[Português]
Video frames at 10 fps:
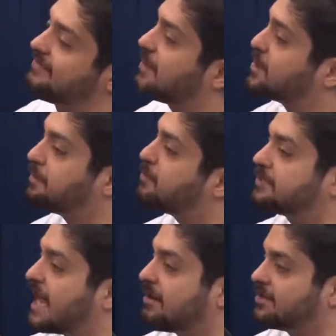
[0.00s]
É tipo um
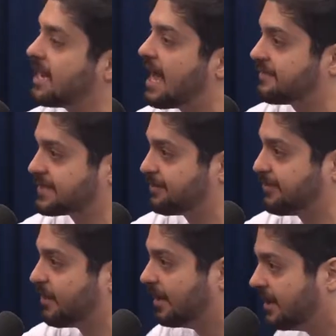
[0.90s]
Second Life essa
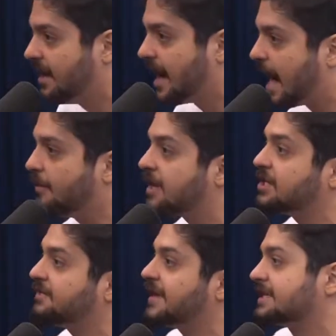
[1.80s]
porra. É a
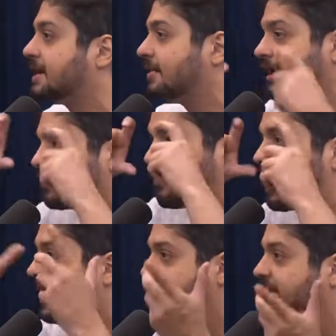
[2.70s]
única diferença é que agora tem um
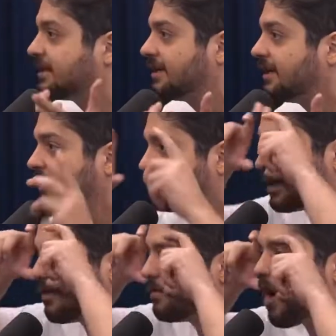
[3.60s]
reality.
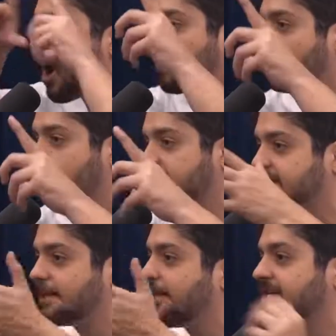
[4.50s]
Tem um óculos que
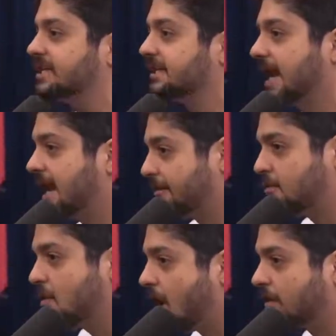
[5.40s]
você pode entrar lá
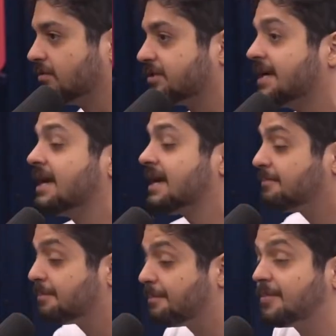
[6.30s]
com óculos.
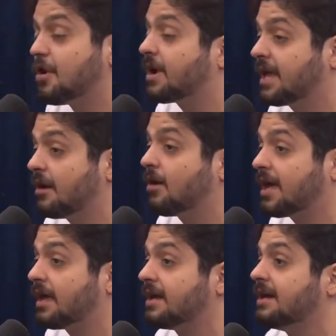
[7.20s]

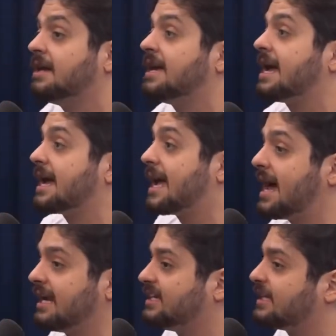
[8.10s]
Ok.
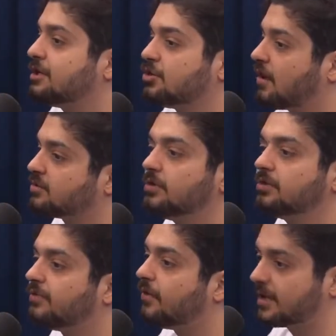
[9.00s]
Cara, já tem jogos
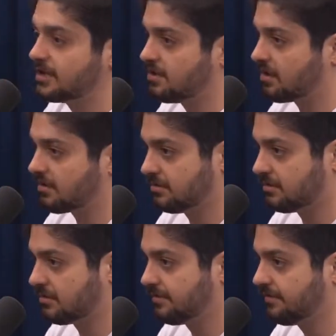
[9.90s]
muito foda de óculos
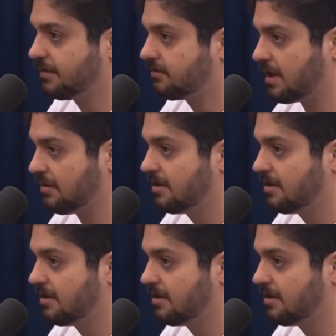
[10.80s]
virtual.